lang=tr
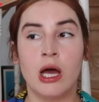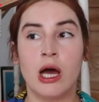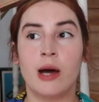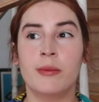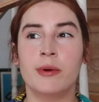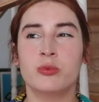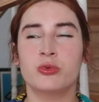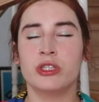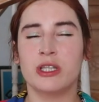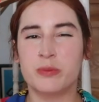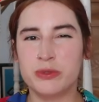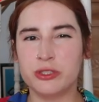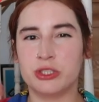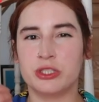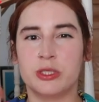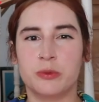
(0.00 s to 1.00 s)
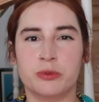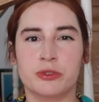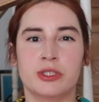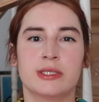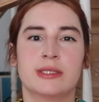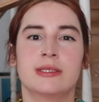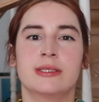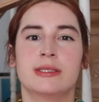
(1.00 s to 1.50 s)
Ama bu yapış
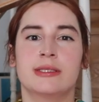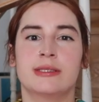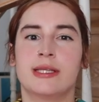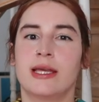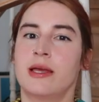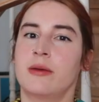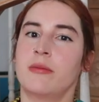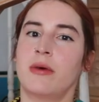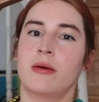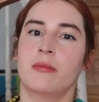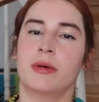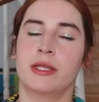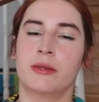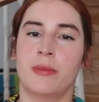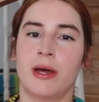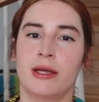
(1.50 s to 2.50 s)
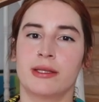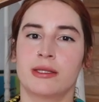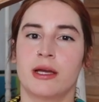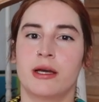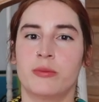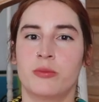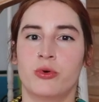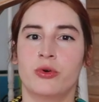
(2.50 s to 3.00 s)
yapış hissi sevmem. Hani ben
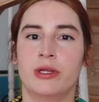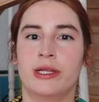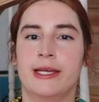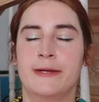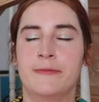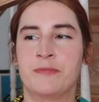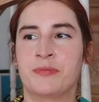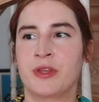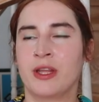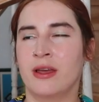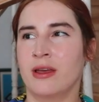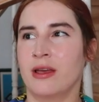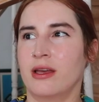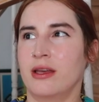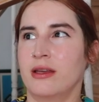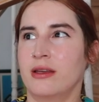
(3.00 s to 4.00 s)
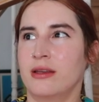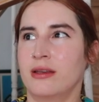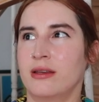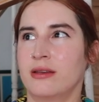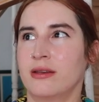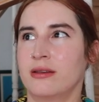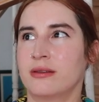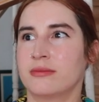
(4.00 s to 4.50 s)
daha böyle
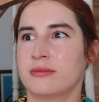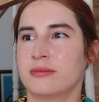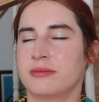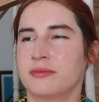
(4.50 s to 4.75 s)
e,